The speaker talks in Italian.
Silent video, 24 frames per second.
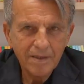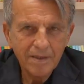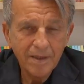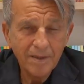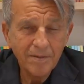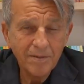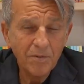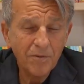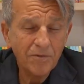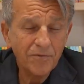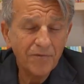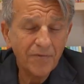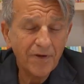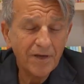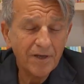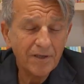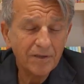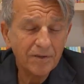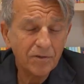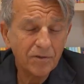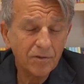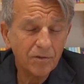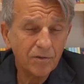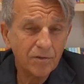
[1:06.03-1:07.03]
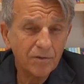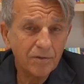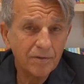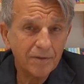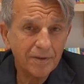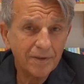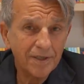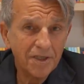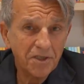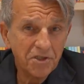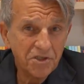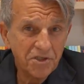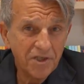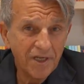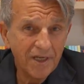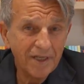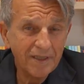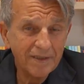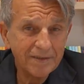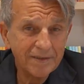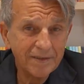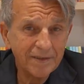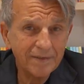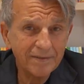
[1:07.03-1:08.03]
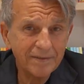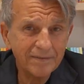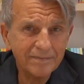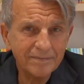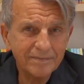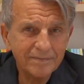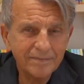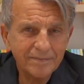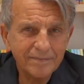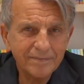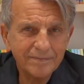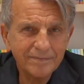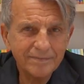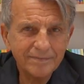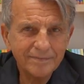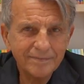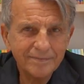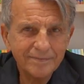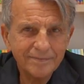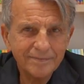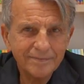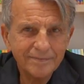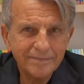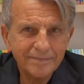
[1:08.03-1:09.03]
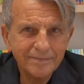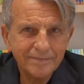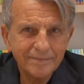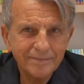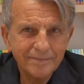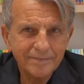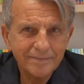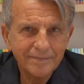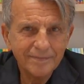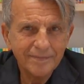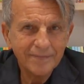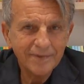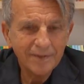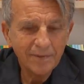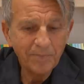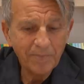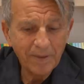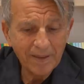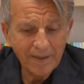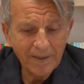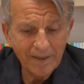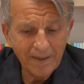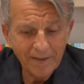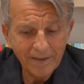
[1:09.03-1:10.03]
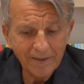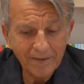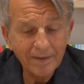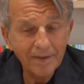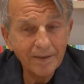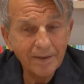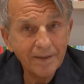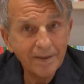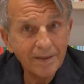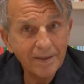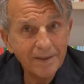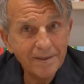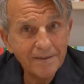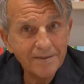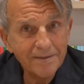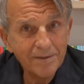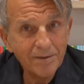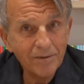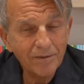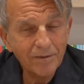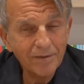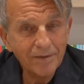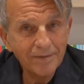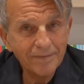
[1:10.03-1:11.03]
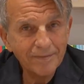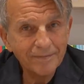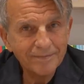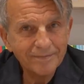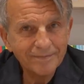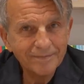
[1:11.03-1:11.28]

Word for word: abbiamo fatto la scelta di parlare delle relazioni.